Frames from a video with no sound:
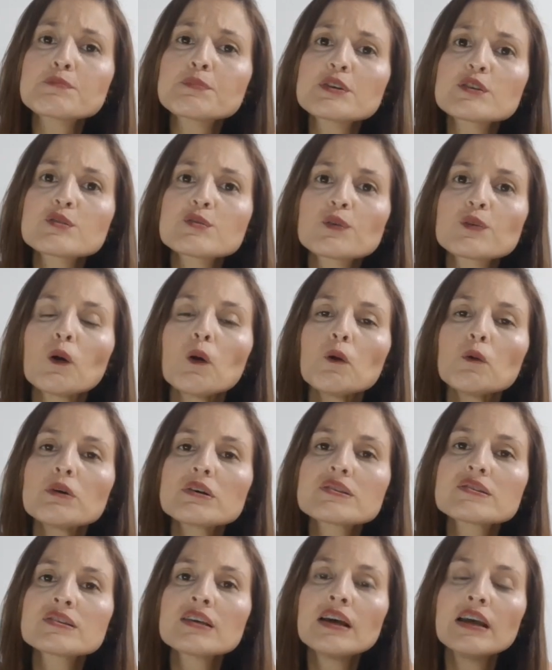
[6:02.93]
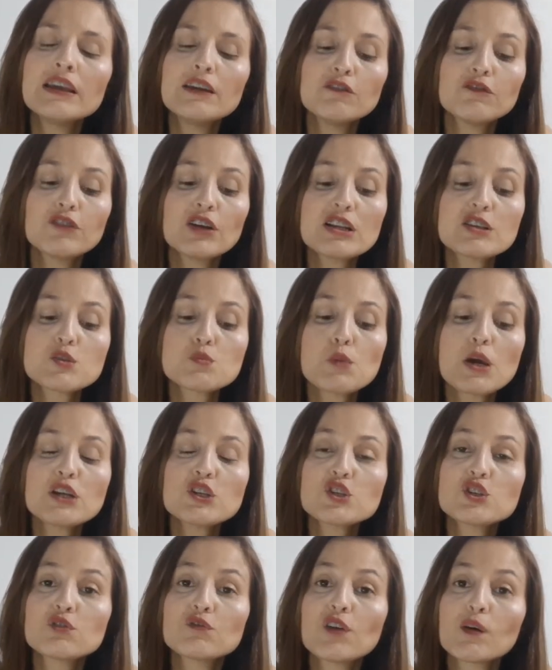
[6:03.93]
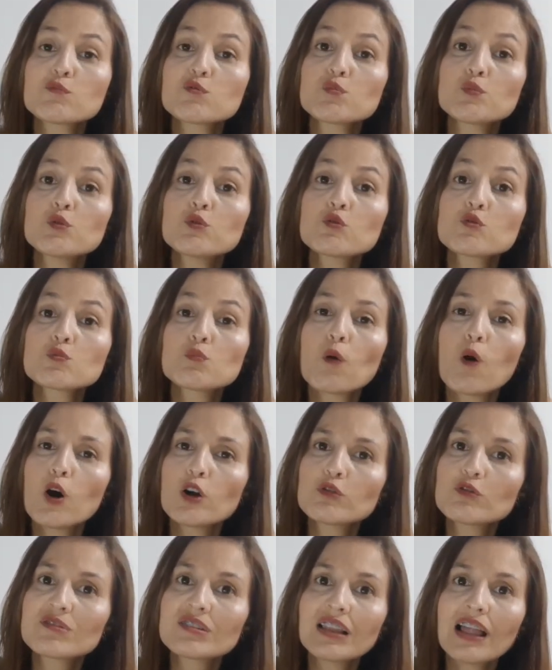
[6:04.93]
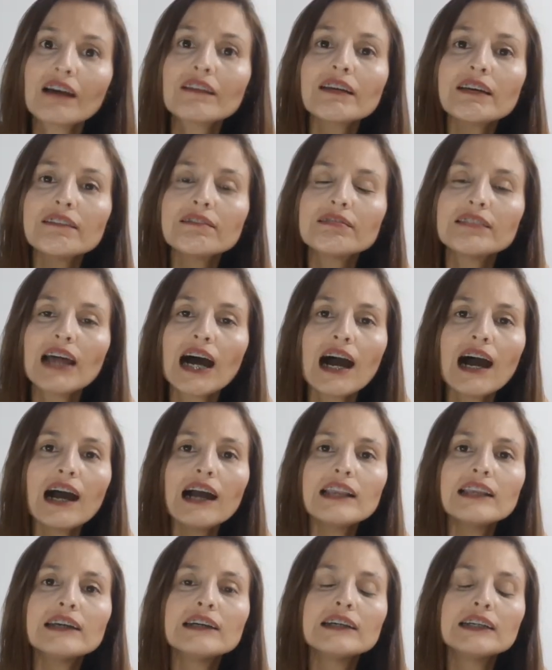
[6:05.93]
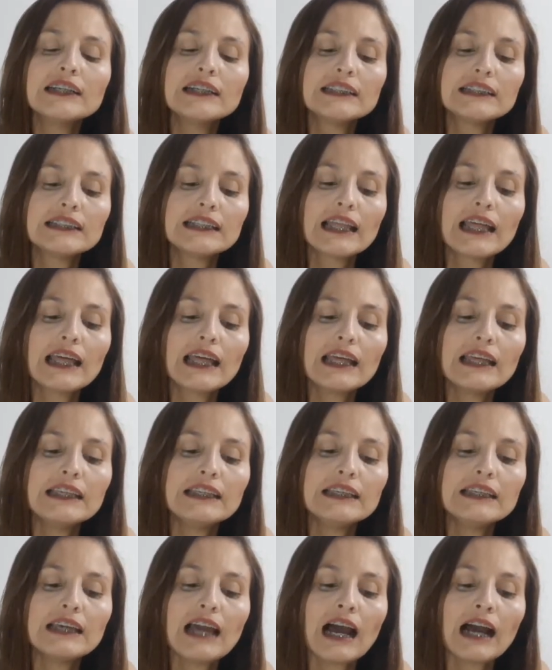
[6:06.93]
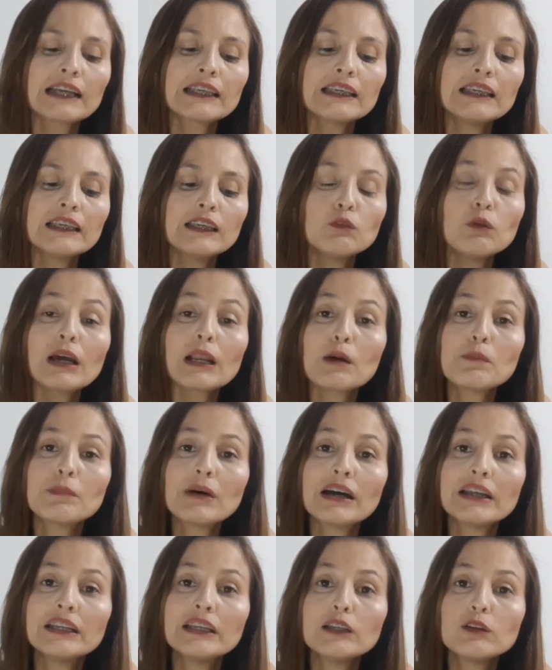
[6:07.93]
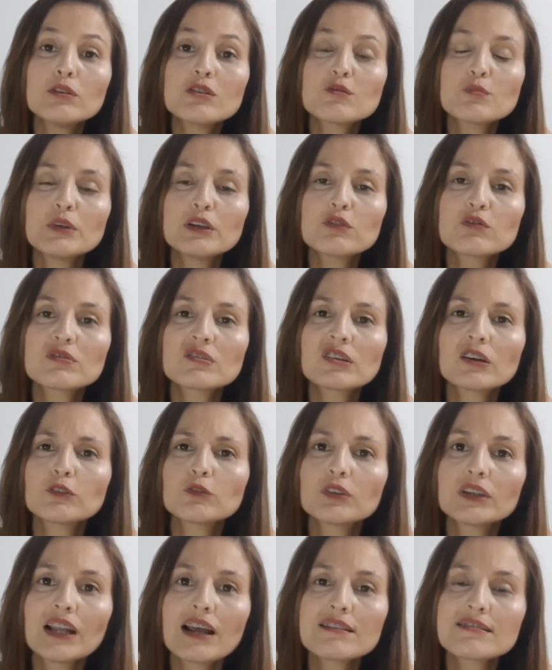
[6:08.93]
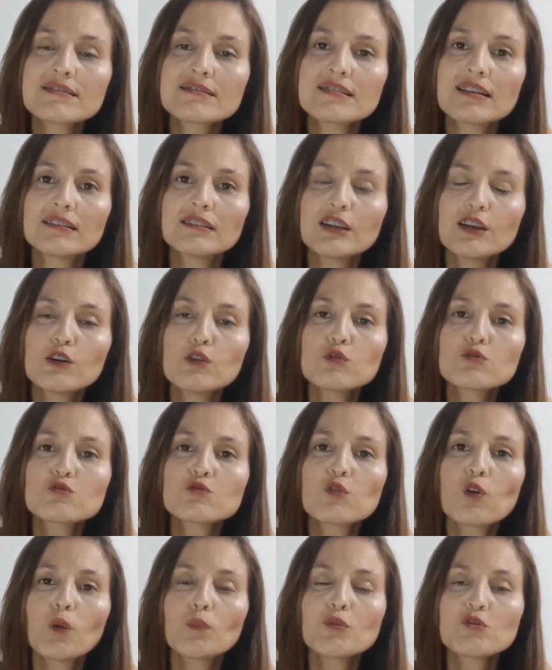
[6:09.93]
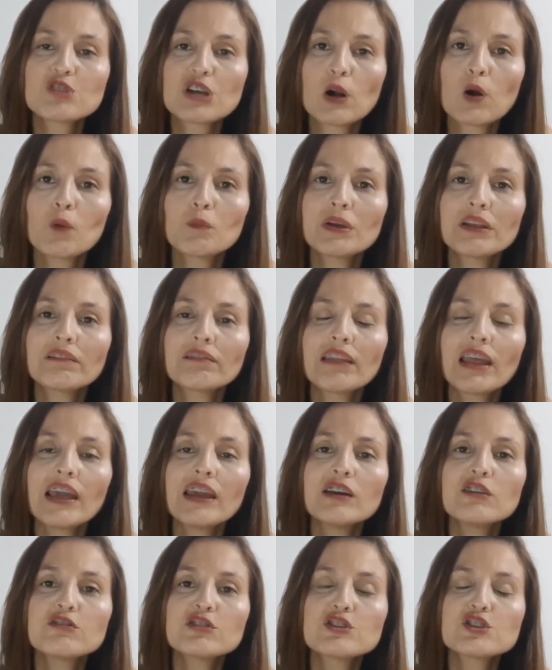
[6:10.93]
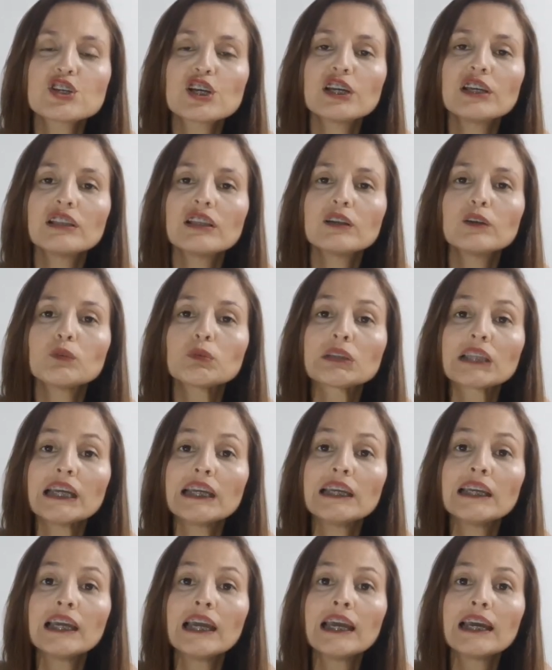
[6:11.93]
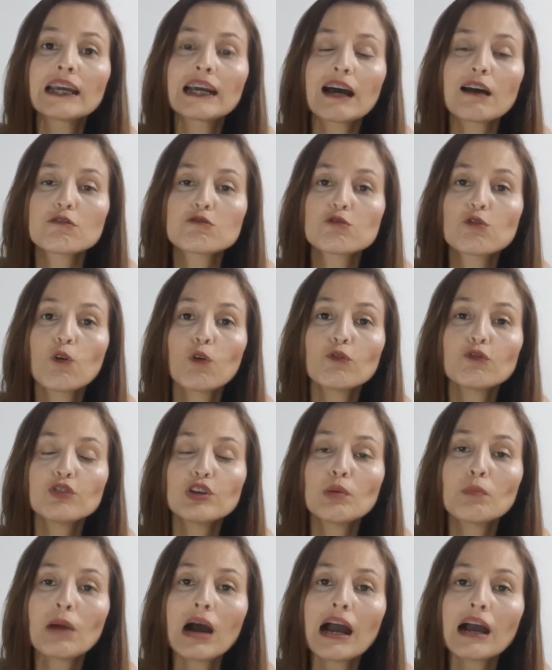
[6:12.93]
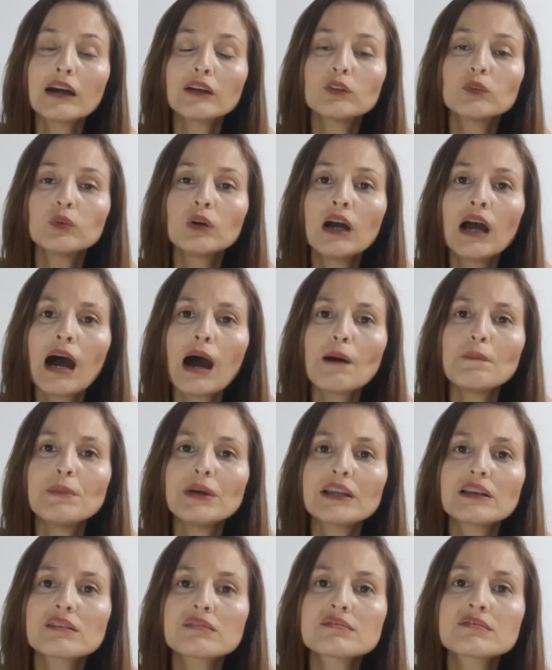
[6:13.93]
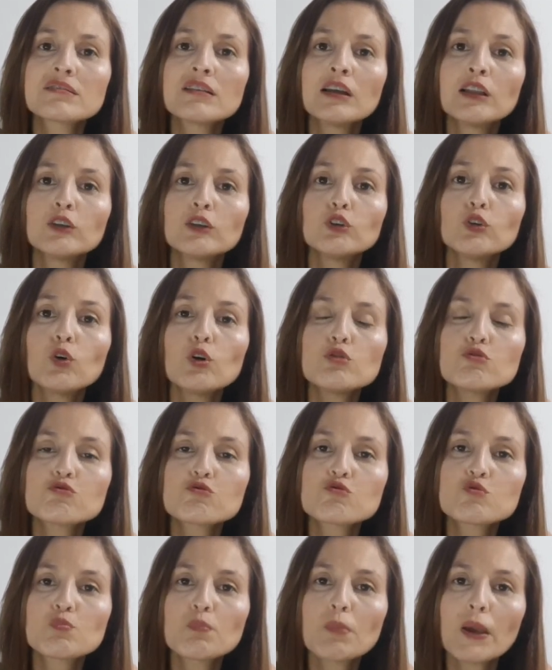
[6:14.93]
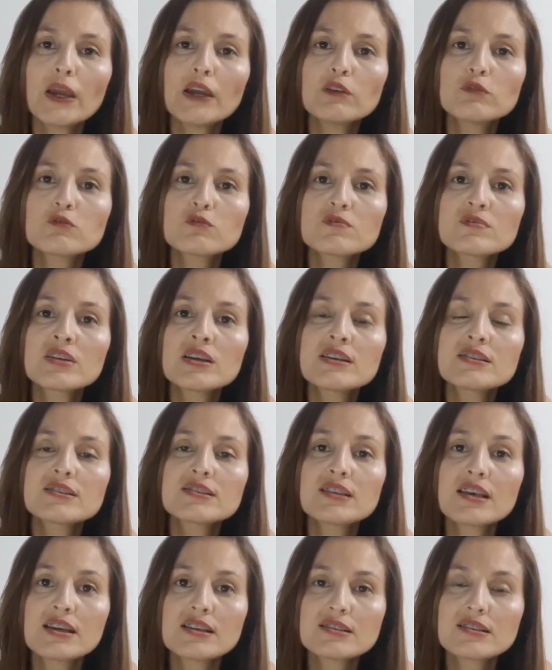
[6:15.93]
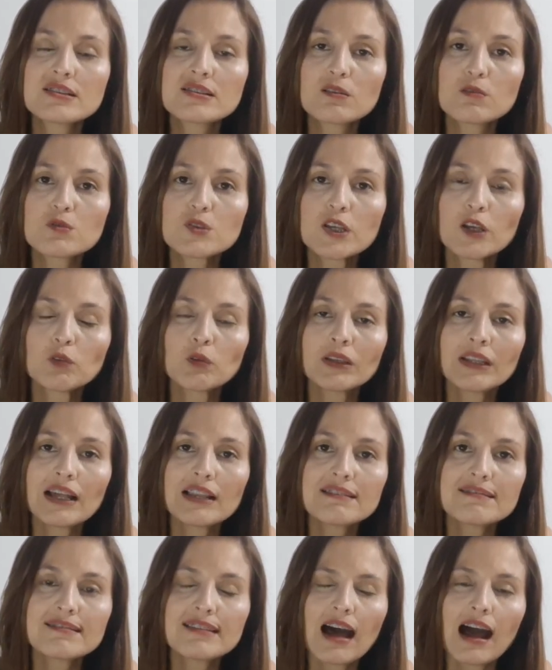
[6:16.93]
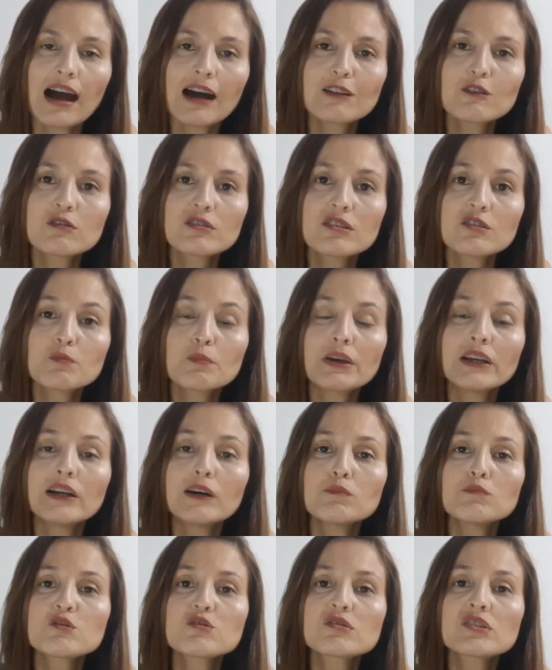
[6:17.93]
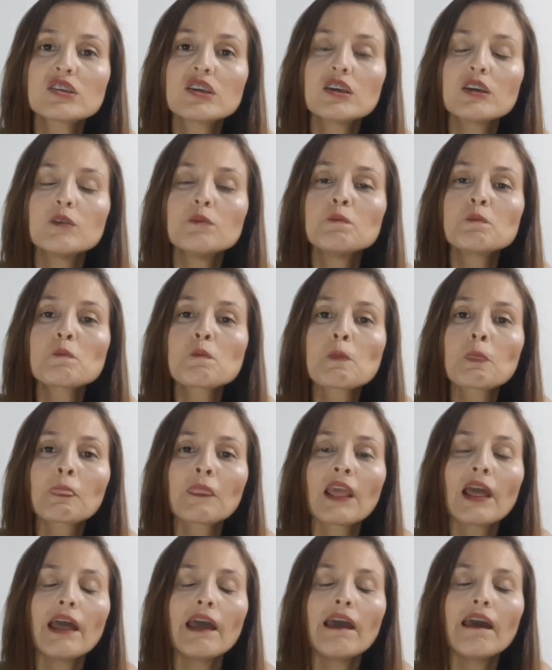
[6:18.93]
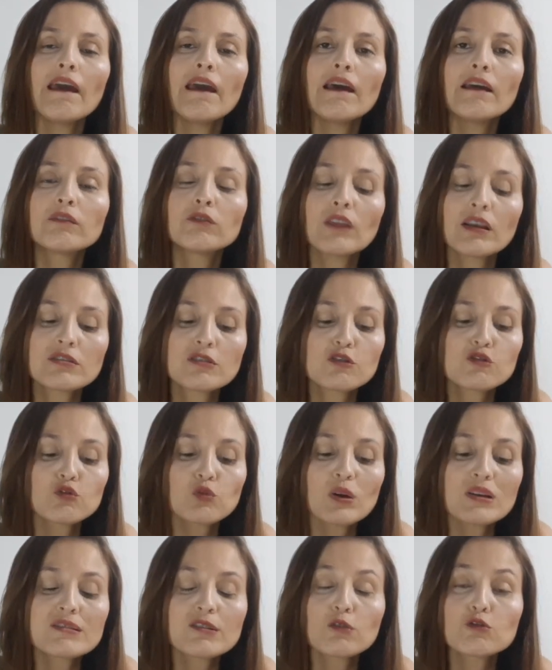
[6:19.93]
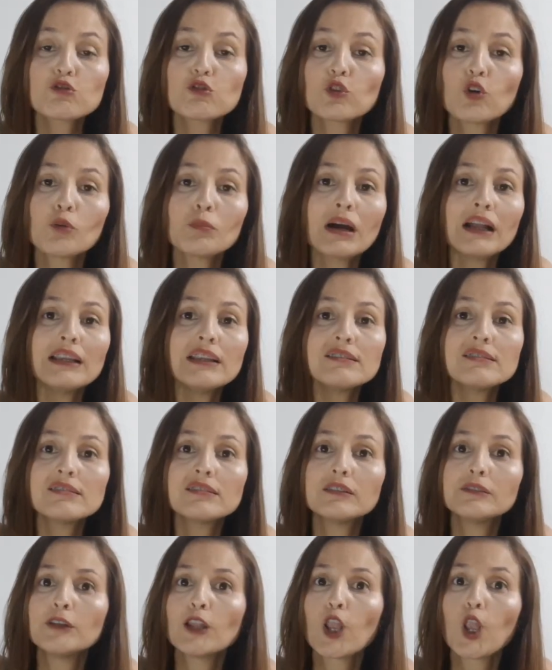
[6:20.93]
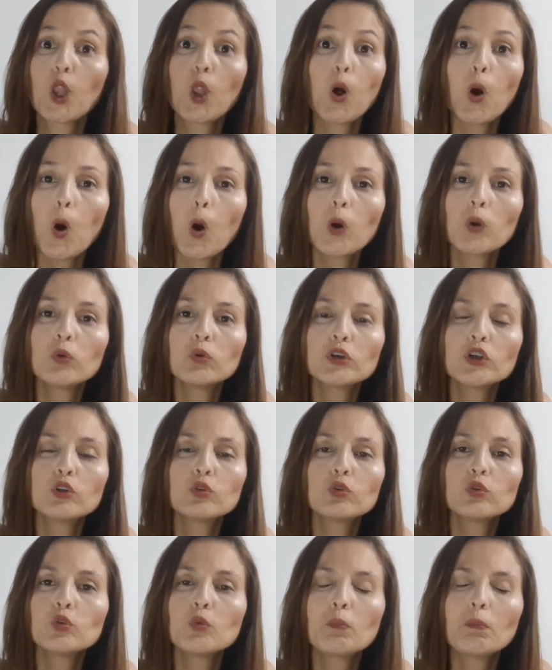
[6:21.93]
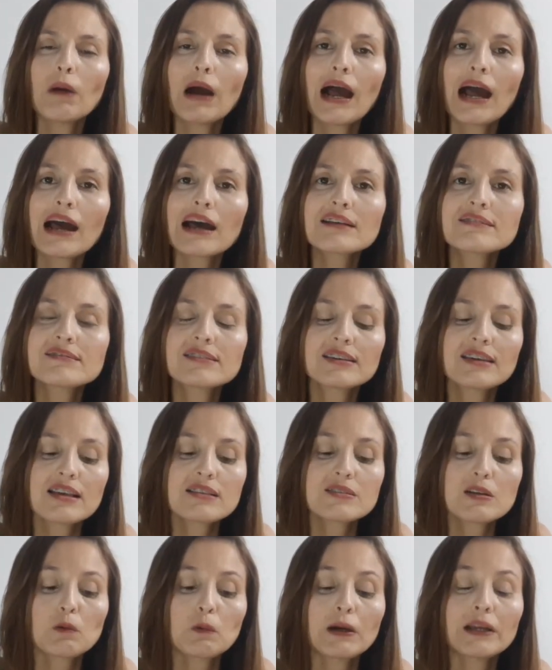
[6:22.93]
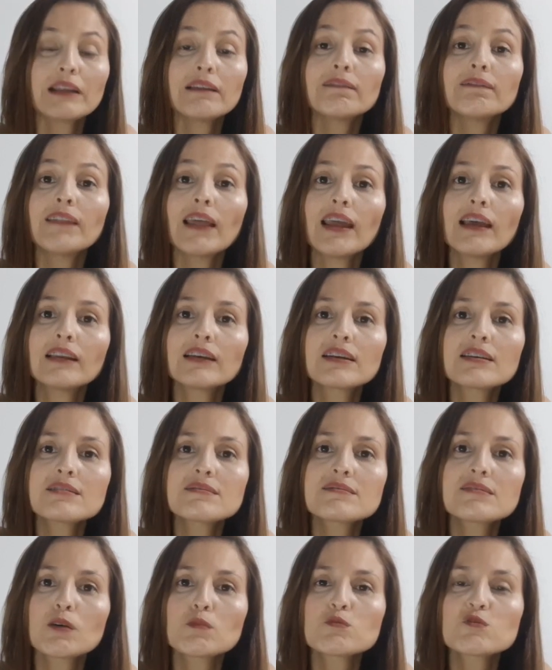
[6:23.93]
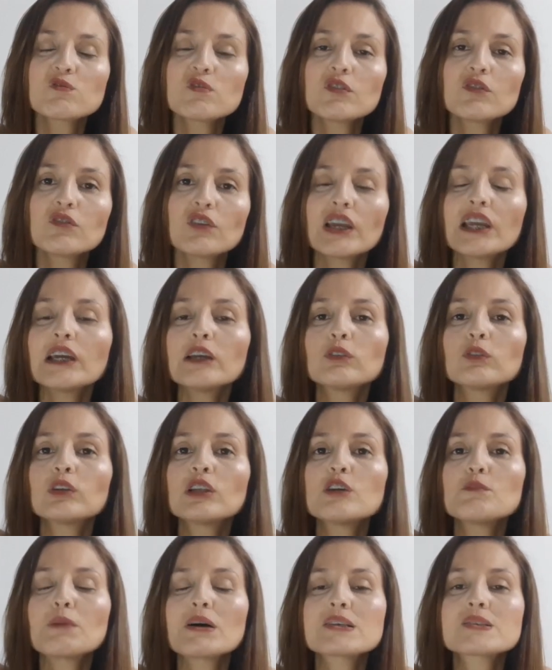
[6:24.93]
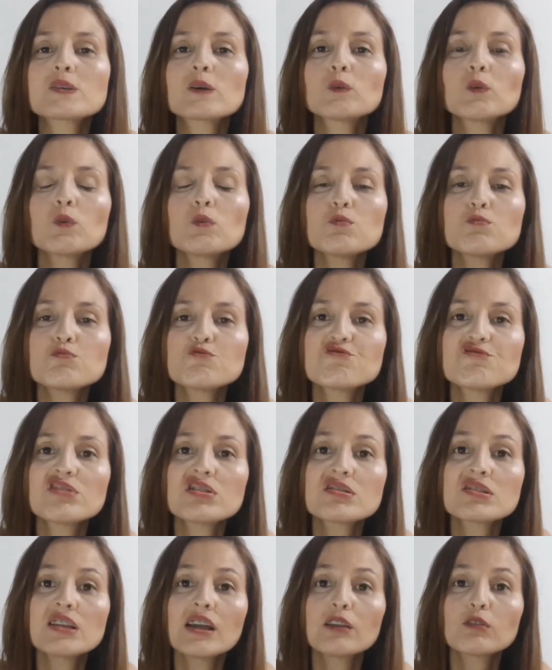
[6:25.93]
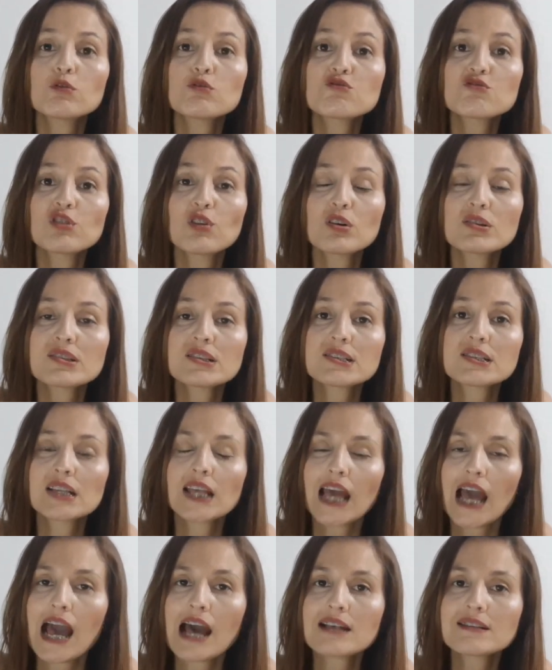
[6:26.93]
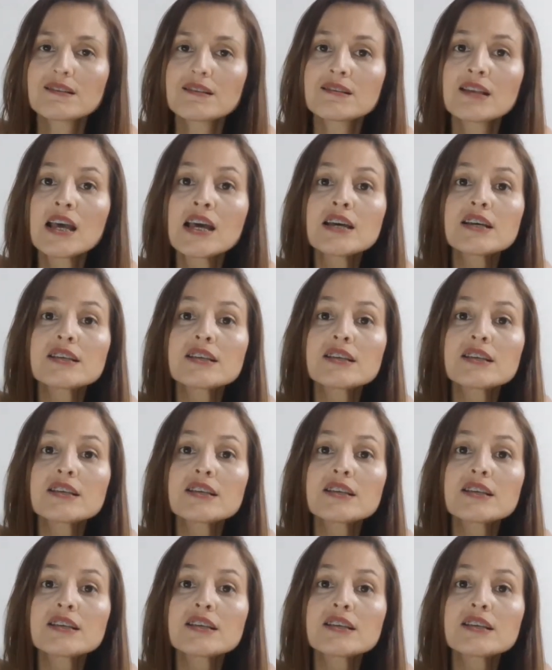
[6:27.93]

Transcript: pessoas. Infelizmente, tivemos muitos mortos lá na Itália, né? E aqui em Guarapari, no Espírito Santo, graças a Deus, como eu já comentei, a gente ainda não tem caso confirmado, apenas dois suspeitos, seis estão sendo analisados. Esperamos que é, essa situação se normalize logo, que tudo passe, que essa quarentena que estamos vivendo, né, passando alguns dias dentro de nossas casas,